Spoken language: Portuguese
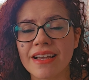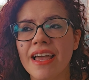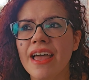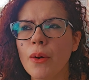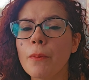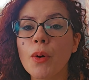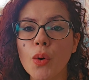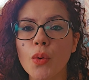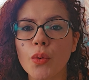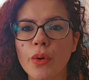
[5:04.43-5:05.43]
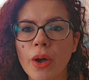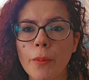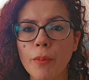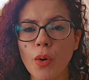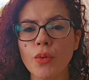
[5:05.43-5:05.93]
É o pouco. É
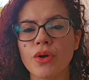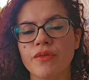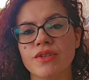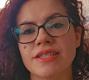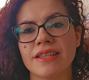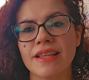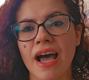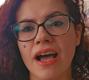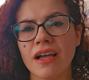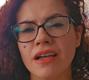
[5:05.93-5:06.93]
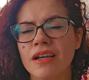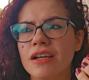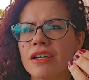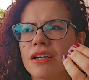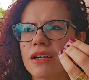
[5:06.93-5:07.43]
o pouco que você dá
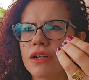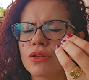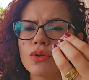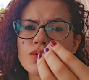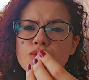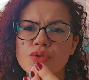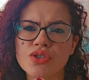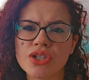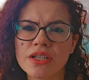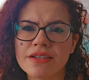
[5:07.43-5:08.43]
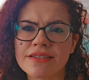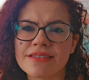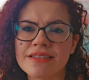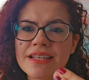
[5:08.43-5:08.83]
todos os dias.